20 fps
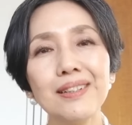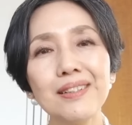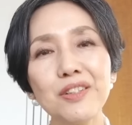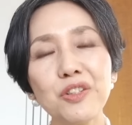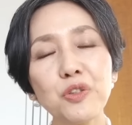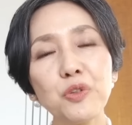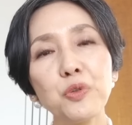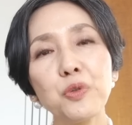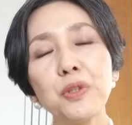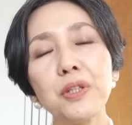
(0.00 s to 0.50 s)

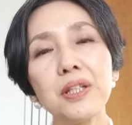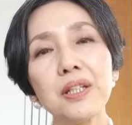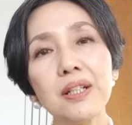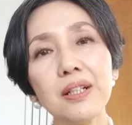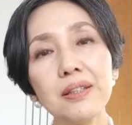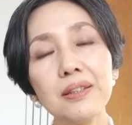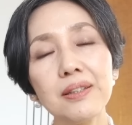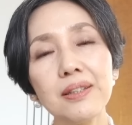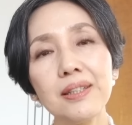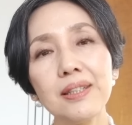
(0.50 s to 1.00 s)

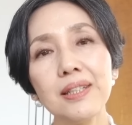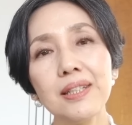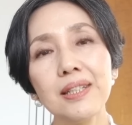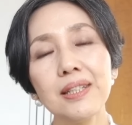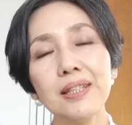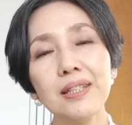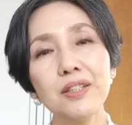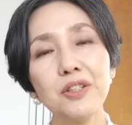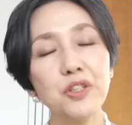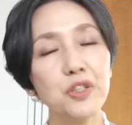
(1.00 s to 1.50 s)
ショートヘアに
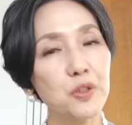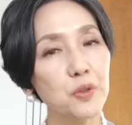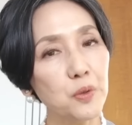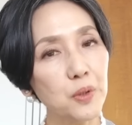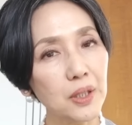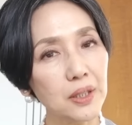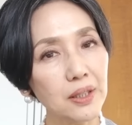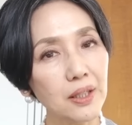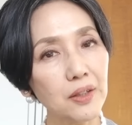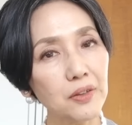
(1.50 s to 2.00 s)
しよう
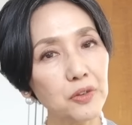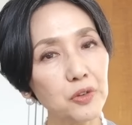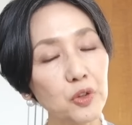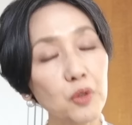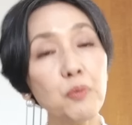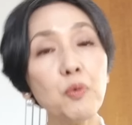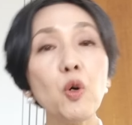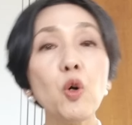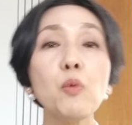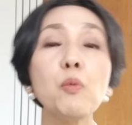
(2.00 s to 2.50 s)
かな
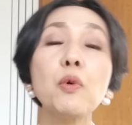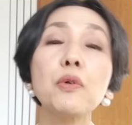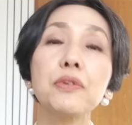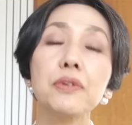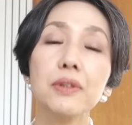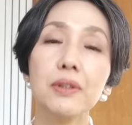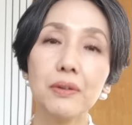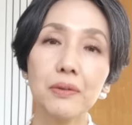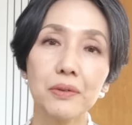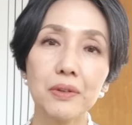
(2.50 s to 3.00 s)
とも思っ
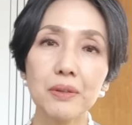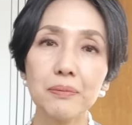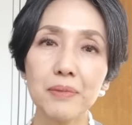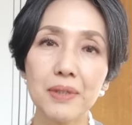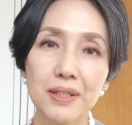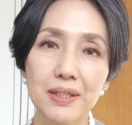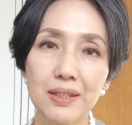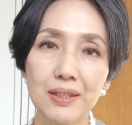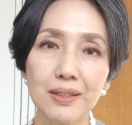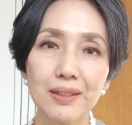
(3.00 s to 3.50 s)
ており
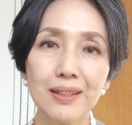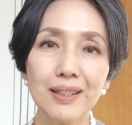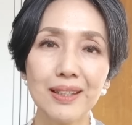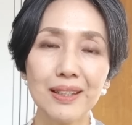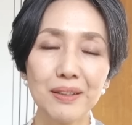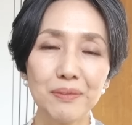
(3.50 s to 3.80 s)
ます。